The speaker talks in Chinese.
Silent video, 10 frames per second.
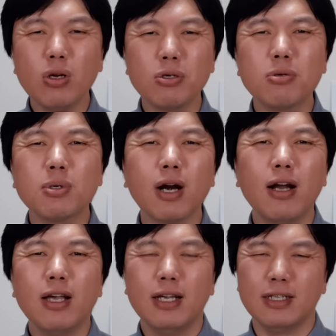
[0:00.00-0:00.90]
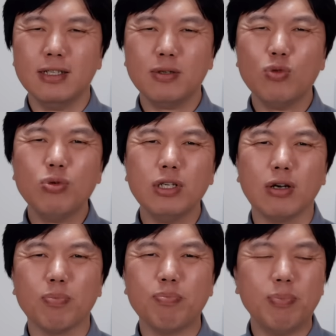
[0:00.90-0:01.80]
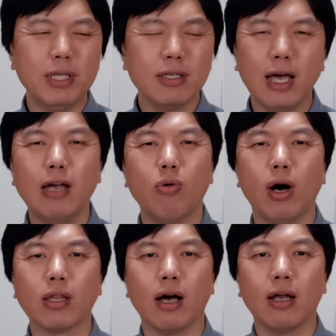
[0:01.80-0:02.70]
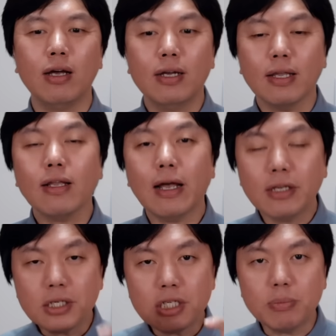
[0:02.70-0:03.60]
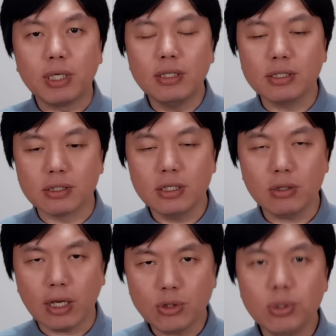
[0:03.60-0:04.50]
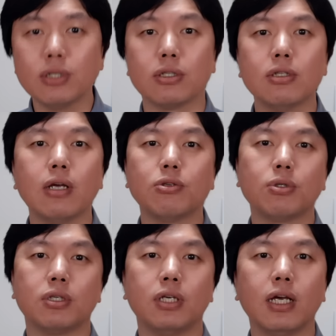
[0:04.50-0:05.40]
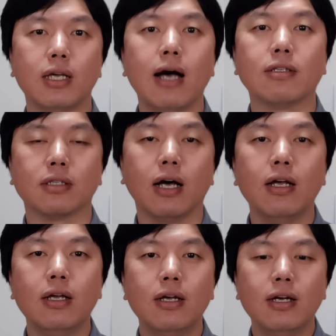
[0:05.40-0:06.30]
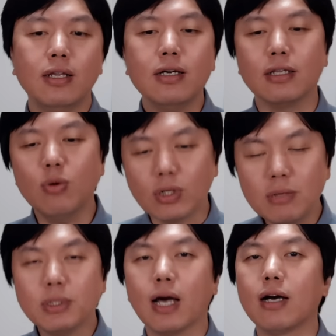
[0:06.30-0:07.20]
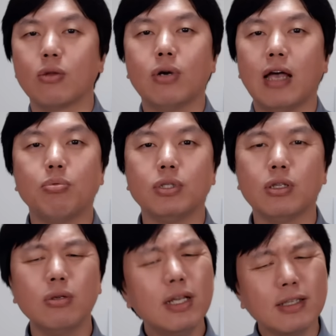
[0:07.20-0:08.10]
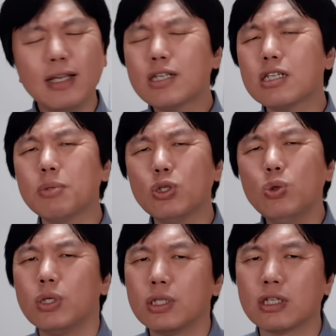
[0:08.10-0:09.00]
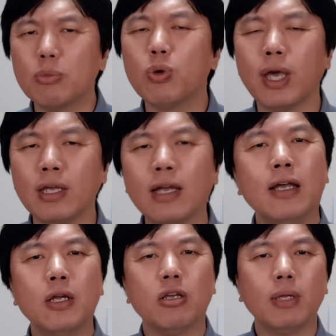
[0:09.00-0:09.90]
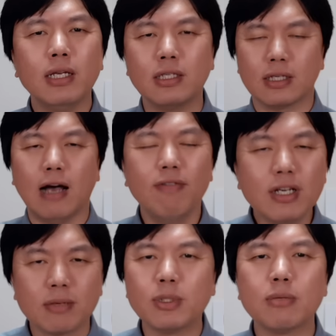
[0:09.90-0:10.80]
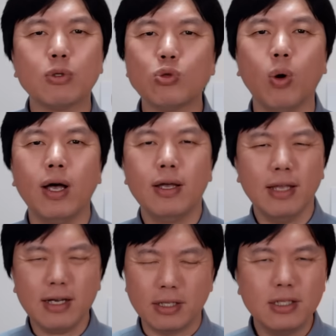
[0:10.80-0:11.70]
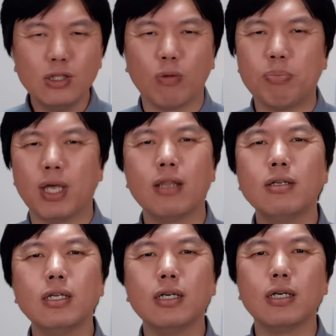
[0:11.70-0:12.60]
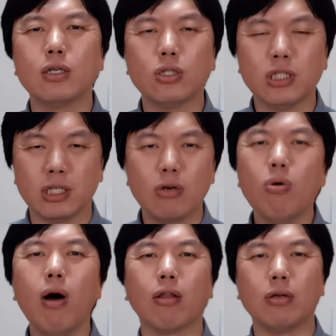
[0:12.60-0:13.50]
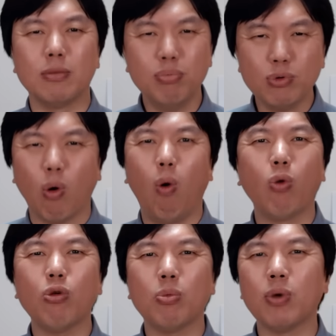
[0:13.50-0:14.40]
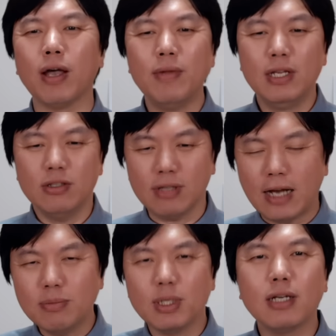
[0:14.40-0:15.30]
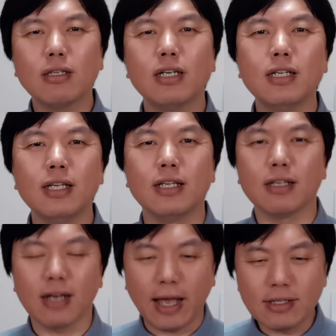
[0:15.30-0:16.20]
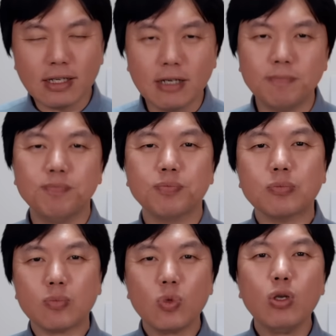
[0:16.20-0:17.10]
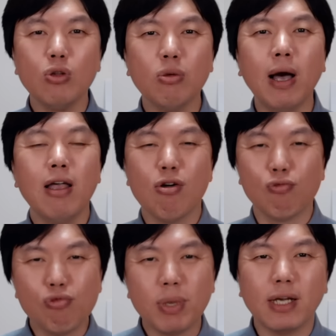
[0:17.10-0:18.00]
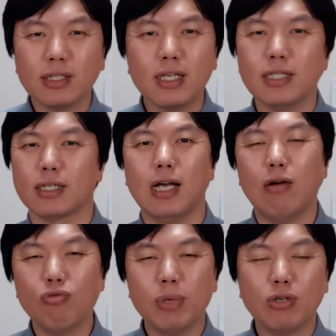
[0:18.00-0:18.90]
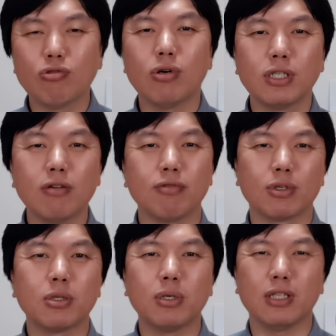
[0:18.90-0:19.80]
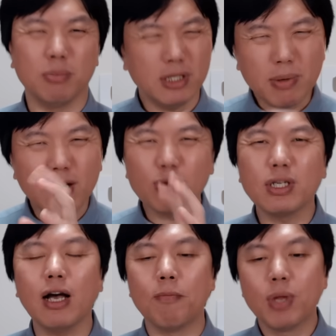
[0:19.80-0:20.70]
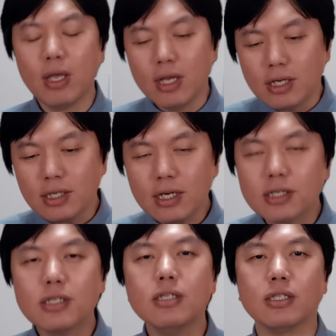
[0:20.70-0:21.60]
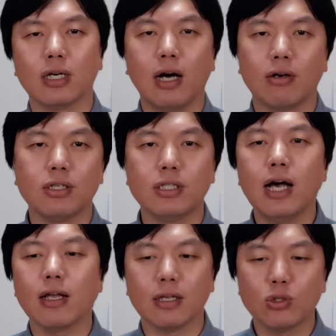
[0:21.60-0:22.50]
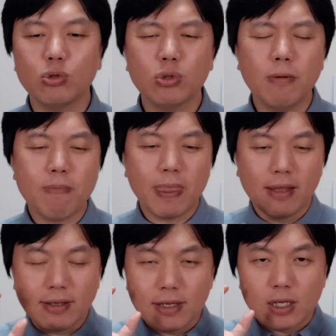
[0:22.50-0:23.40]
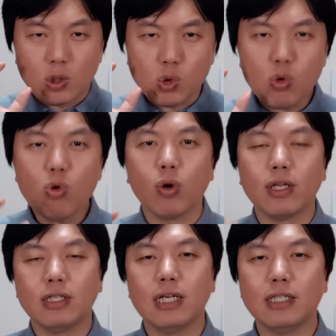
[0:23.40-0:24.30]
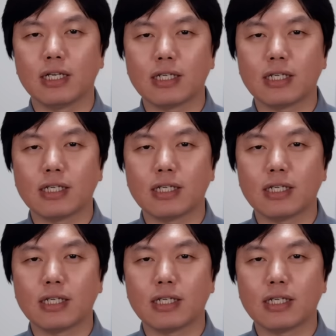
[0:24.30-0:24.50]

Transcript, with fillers: 是不是？你这故事也编得太荒唐了。但是他那个视频，你仔细瞅，他确实他就是那个样子的。那可能我这么讲，很多人还不信。那但你那个视频具体是什么原因，对吧？那个警察为什么这么做？他肯定是有别的这个情况的，你不懂，对不对？就拿这么一个特例，你来这个。对吧？污蔑这些警察，污蔑中国政府，是不是？你们这帮人就这样？这个事情啊是这样的，就是说，中国的这些警